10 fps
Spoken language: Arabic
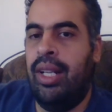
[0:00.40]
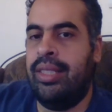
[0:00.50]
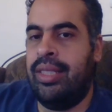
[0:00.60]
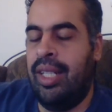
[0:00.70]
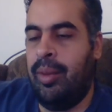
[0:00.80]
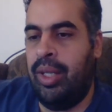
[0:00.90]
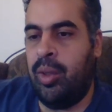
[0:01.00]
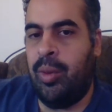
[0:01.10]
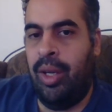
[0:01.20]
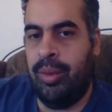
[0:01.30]
السلام
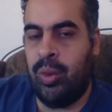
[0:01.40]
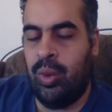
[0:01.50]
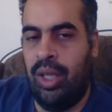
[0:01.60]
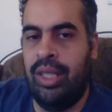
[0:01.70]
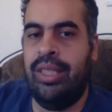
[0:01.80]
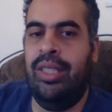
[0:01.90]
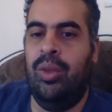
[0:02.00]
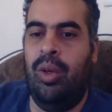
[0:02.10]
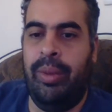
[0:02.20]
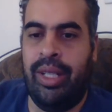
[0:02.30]
عليكم ورحمة الله
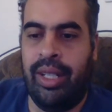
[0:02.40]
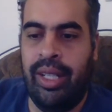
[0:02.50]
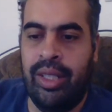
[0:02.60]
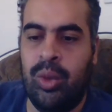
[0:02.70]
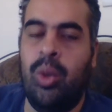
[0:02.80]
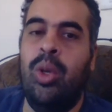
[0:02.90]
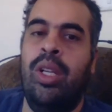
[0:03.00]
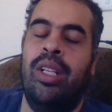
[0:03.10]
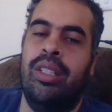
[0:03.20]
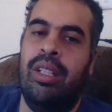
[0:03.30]
وبركاته
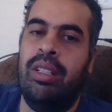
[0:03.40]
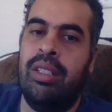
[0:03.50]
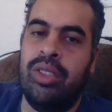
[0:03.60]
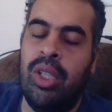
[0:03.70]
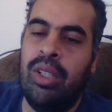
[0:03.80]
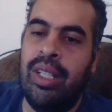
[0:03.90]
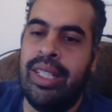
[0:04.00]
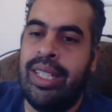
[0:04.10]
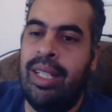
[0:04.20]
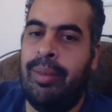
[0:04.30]
النهاردة إن شاء الله
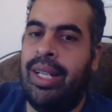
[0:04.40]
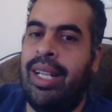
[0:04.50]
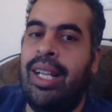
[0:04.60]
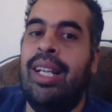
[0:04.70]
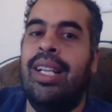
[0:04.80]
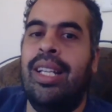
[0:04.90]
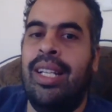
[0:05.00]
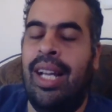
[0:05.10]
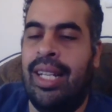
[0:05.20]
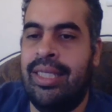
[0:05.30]
هنتكلم على
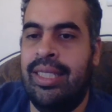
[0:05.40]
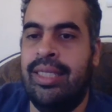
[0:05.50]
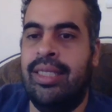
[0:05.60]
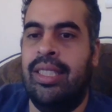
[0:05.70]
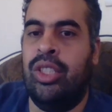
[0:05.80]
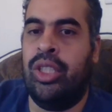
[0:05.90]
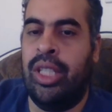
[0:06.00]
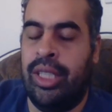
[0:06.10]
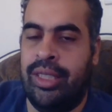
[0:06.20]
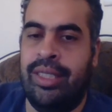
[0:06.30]
الحديث
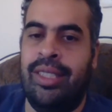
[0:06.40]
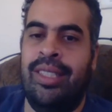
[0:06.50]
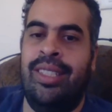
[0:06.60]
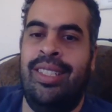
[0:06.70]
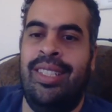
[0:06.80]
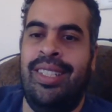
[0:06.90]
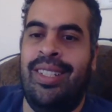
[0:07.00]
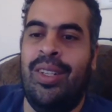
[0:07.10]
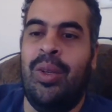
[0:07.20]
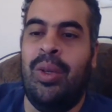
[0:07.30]
الشاذ
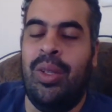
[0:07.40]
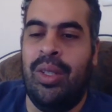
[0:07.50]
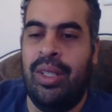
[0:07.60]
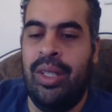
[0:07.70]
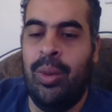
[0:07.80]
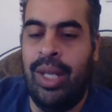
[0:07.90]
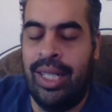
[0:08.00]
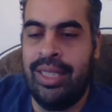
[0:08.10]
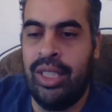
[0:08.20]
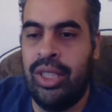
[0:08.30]
إيه هو
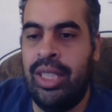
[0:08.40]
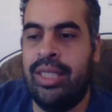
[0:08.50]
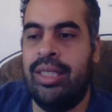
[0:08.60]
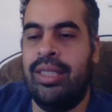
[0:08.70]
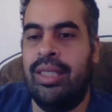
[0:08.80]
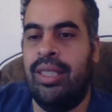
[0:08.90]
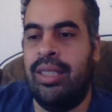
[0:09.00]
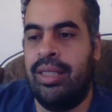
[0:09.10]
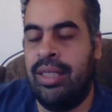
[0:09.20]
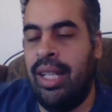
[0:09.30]
الحديث الشاذ؟
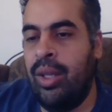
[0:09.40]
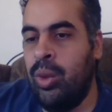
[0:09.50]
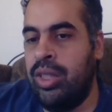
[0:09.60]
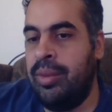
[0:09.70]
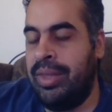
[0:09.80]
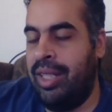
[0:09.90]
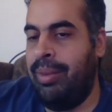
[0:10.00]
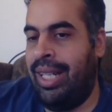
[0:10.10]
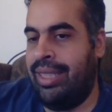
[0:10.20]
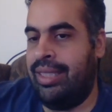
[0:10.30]
ده جزء من
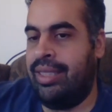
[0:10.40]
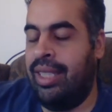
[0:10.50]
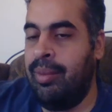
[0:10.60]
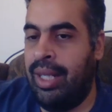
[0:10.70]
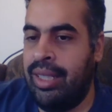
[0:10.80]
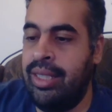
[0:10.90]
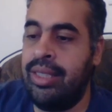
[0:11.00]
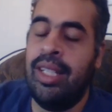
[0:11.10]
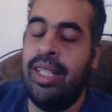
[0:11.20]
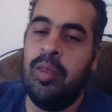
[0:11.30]
علم الحديث علم
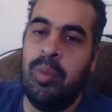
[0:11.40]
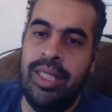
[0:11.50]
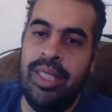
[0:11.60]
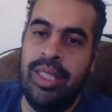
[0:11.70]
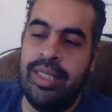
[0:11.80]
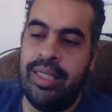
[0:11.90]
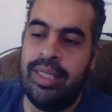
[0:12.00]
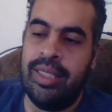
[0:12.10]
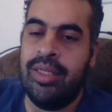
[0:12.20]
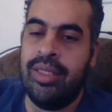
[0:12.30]
الحديث
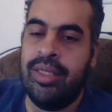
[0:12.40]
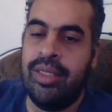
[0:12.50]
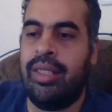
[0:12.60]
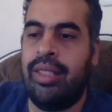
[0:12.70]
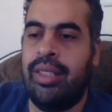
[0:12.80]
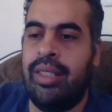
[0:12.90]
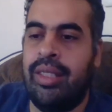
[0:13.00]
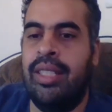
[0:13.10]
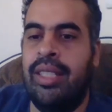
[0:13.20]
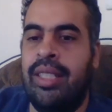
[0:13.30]
بيدرس صحة
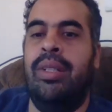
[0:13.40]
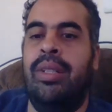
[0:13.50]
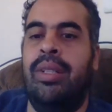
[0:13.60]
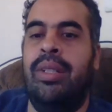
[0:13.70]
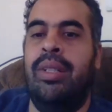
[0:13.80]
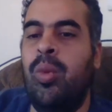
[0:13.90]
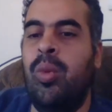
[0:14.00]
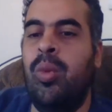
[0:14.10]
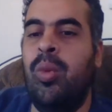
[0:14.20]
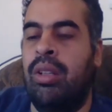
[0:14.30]
نسب
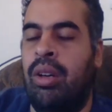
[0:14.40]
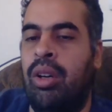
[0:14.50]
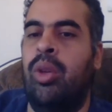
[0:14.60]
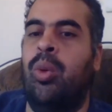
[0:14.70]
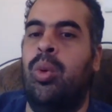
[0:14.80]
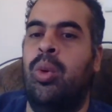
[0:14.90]
القول إلى قائله